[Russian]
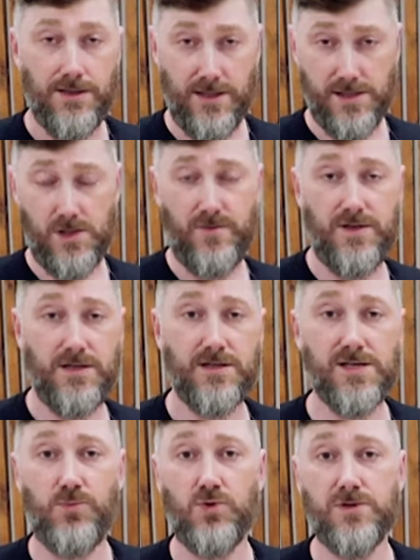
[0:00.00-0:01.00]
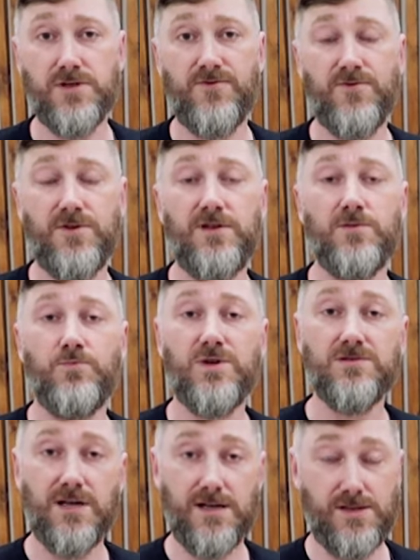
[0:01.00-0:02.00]
На основе этих запросов и
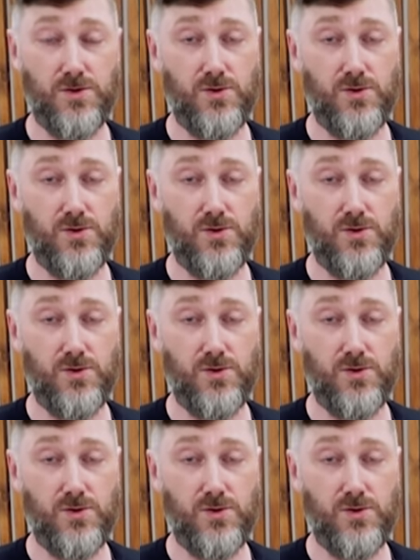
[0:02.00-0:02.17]
была